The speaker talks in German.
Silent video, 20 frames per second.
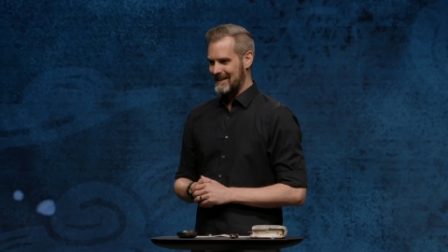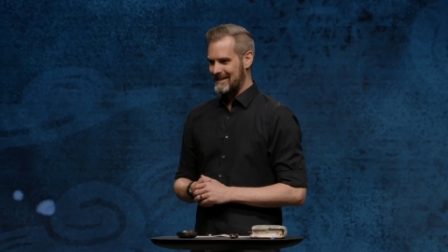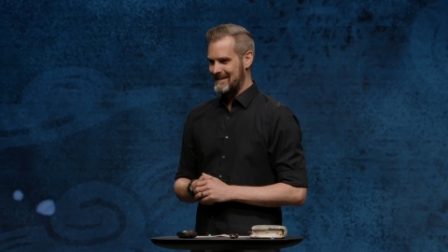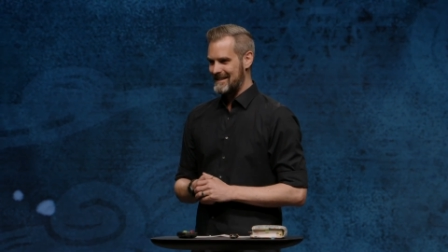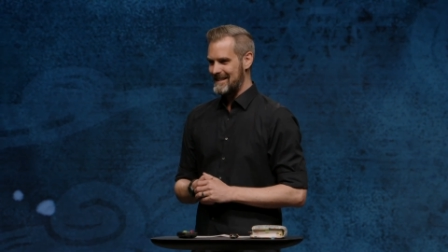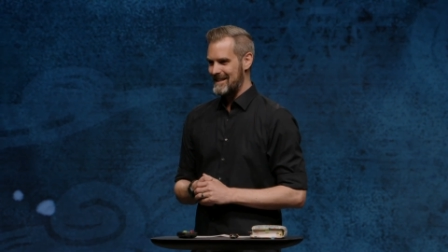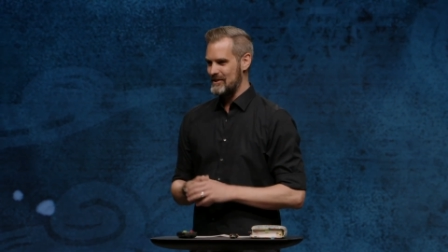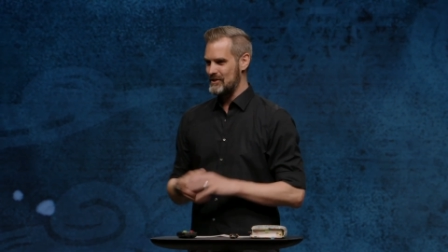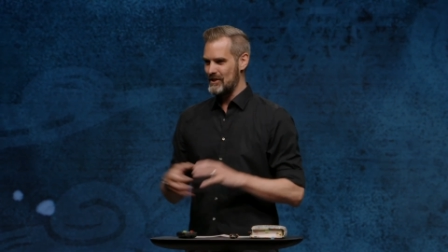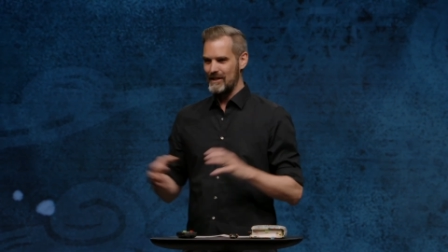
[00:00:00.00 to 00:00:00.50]

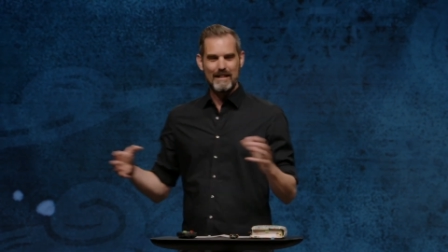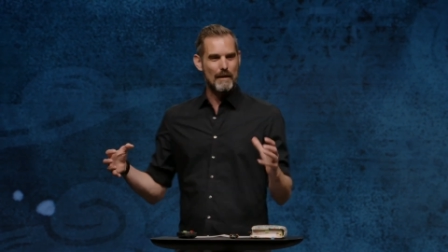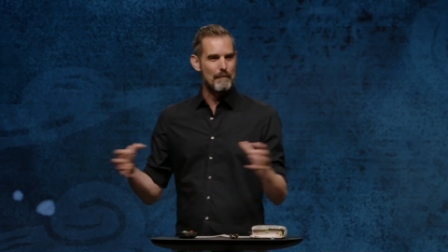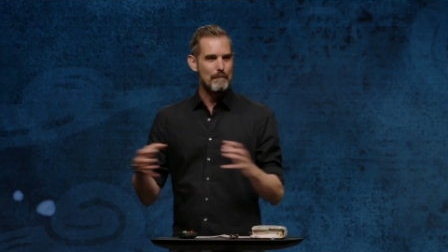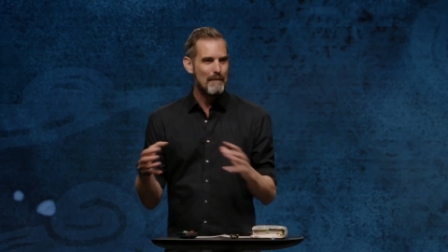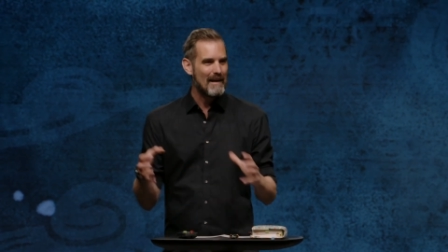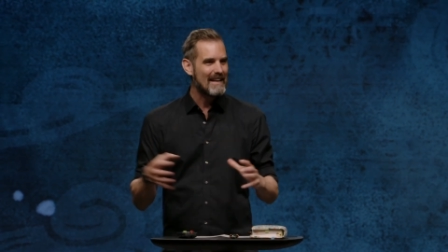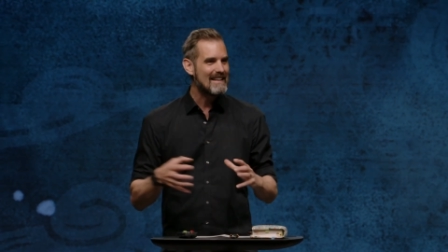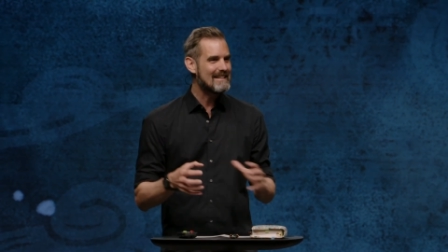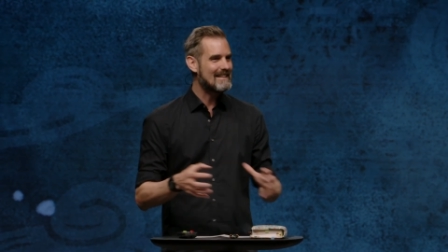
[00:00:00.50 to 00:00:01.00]
war, in der
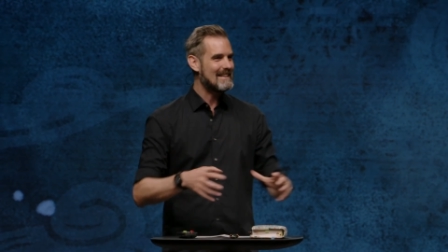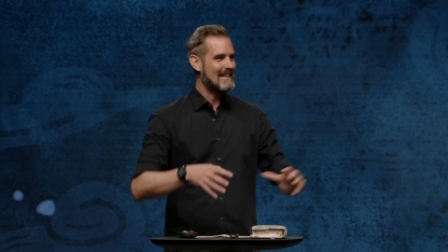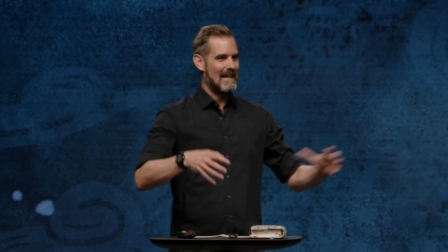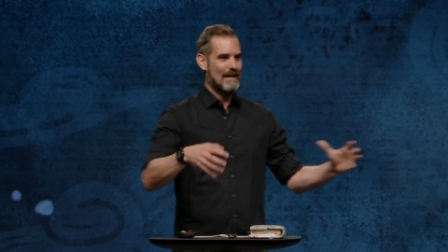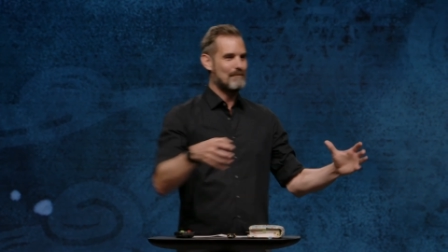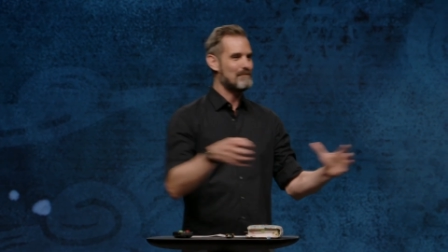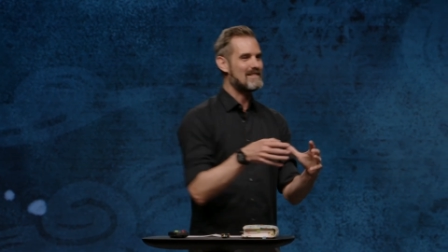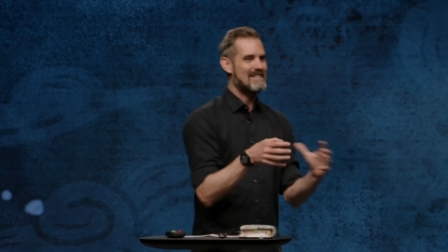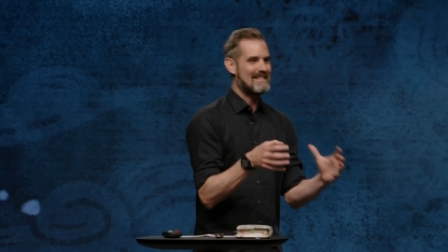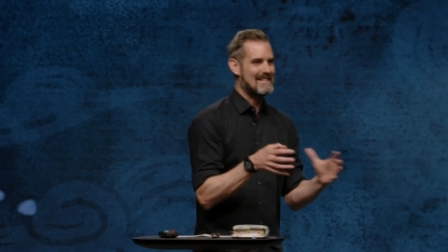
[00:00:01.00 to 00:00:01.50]
Mitte,
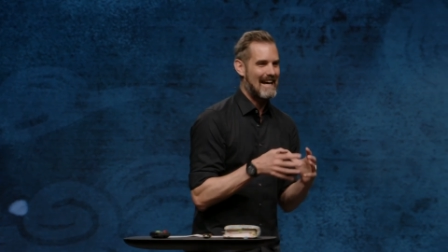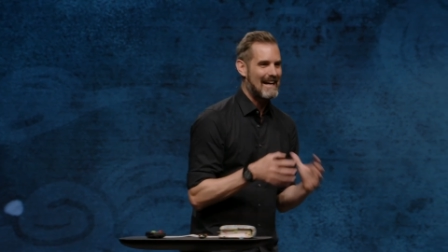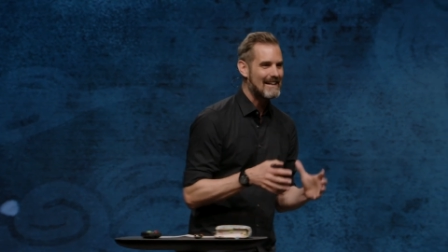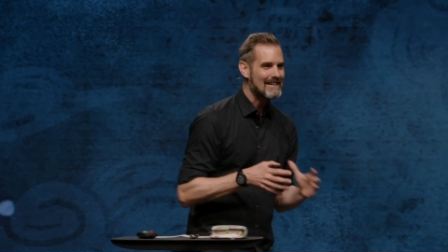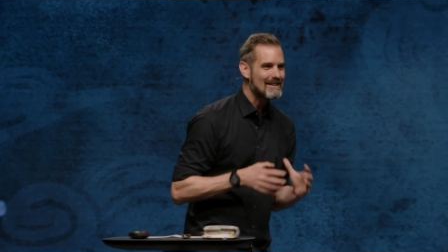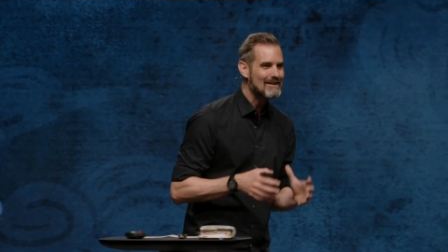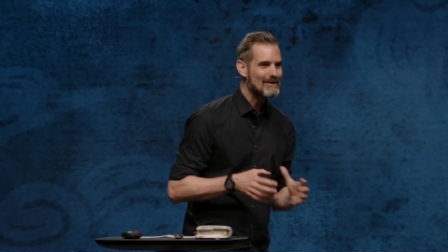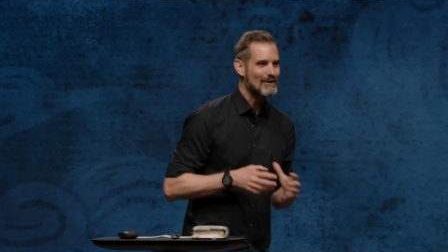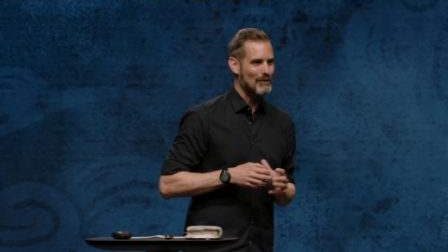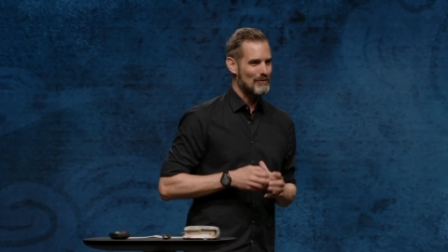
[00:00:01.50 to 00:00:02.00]
im
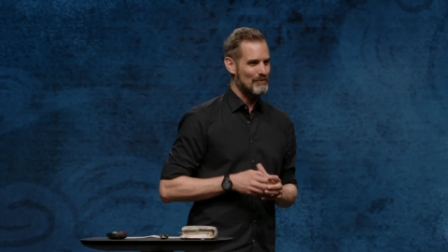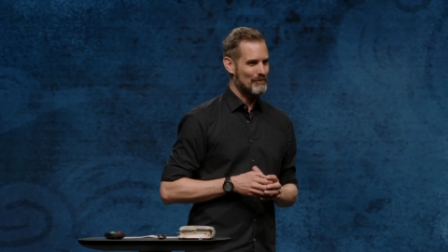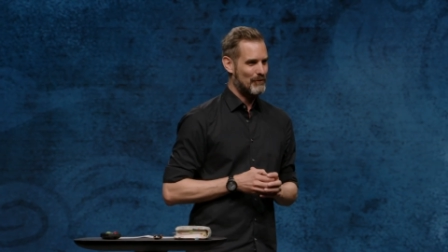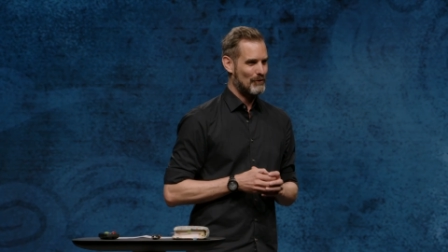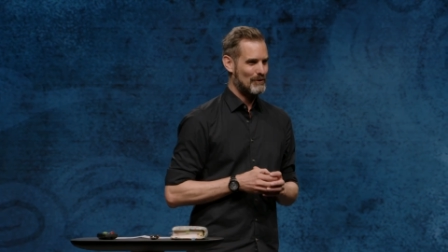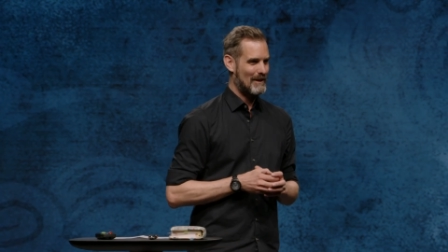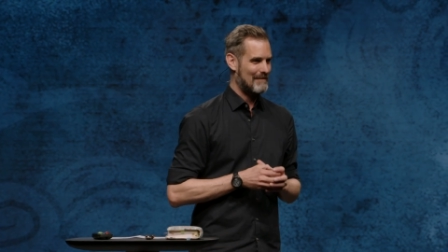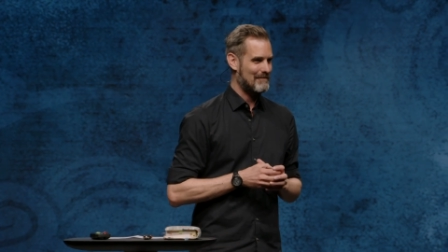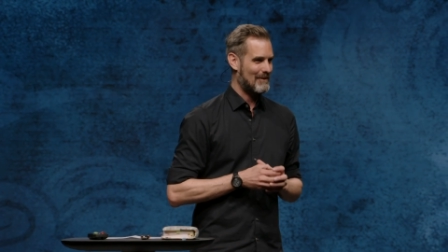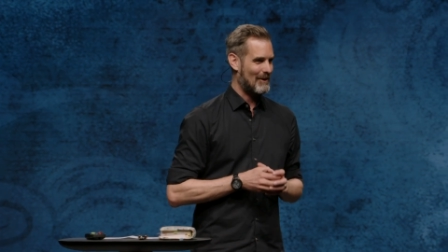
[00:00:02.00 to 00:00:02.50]
Zentrum von
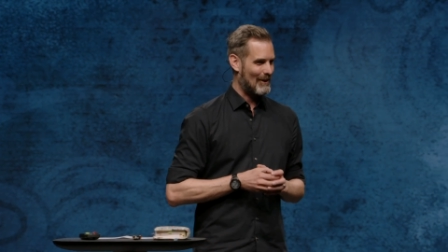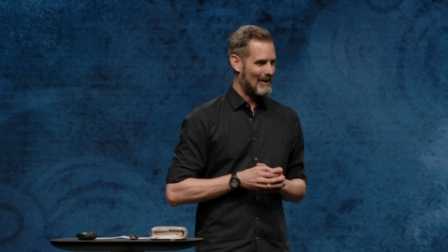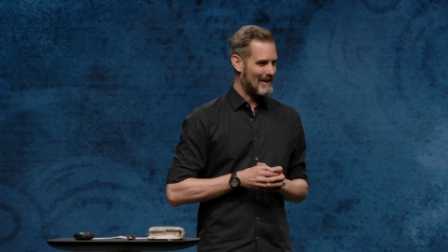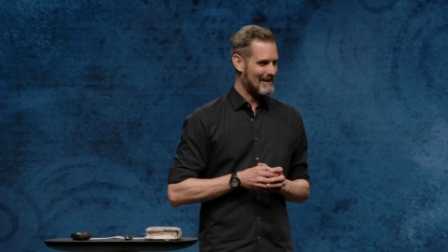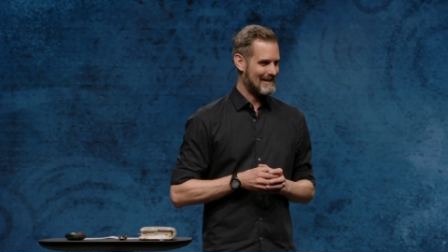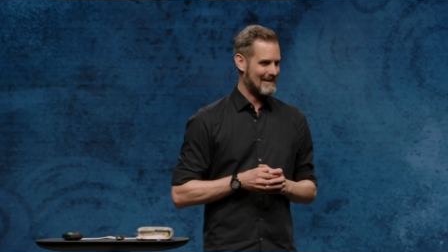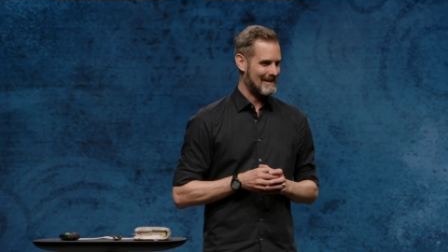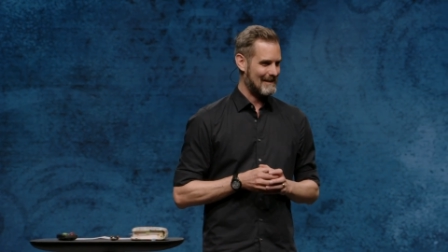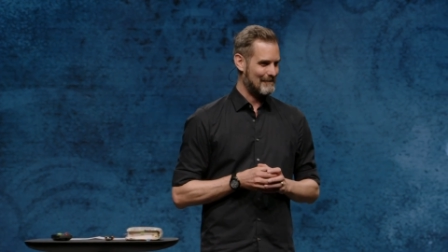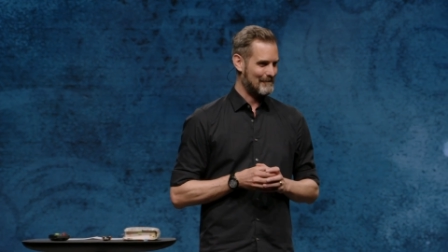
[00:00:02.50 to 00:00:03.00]
dem
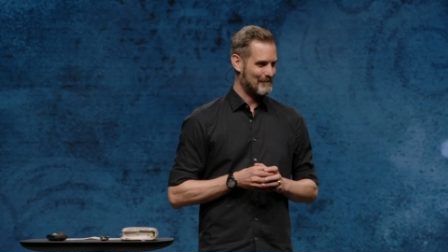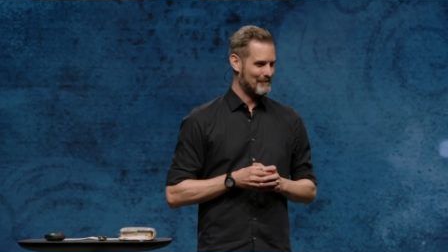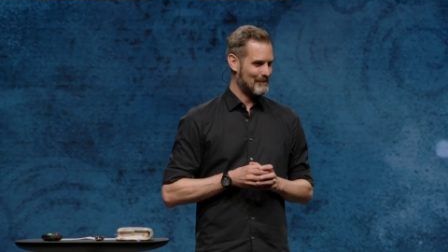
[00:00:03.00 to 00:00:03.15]
Garten.